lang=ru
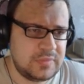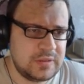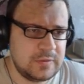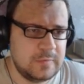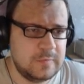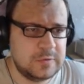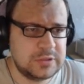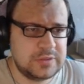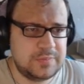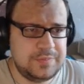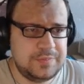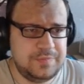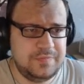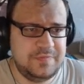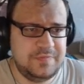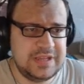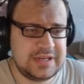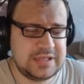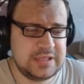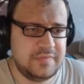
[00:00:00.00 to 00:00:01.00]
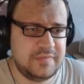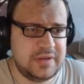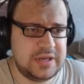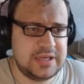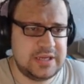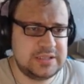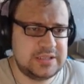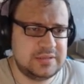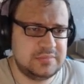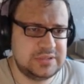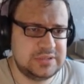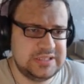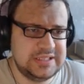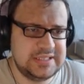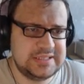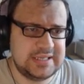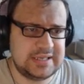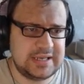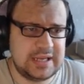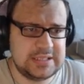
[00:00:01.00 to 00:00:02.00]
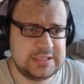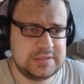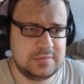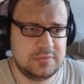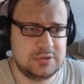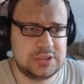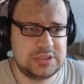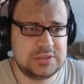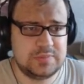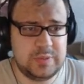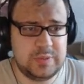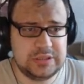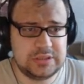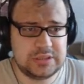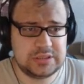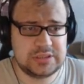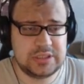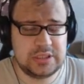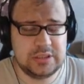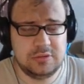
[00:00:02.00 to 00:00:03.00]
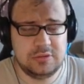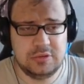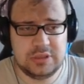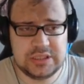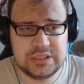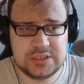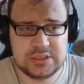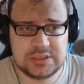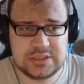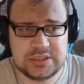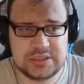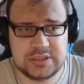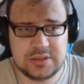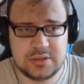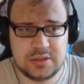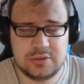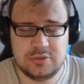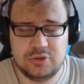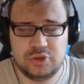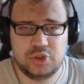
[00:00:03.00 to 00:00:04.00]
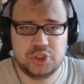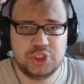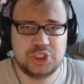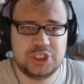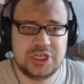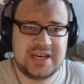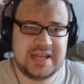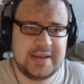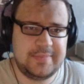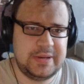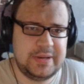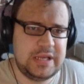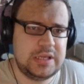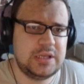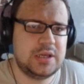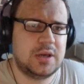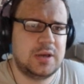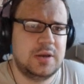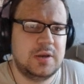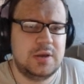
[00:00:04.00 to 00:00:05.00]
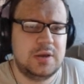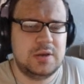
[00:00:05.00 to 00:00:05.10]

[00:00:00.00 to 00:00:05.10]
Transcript: Вот, Верхним вариантом здесь оказываются спринтерские ноги с одной точкой крепления.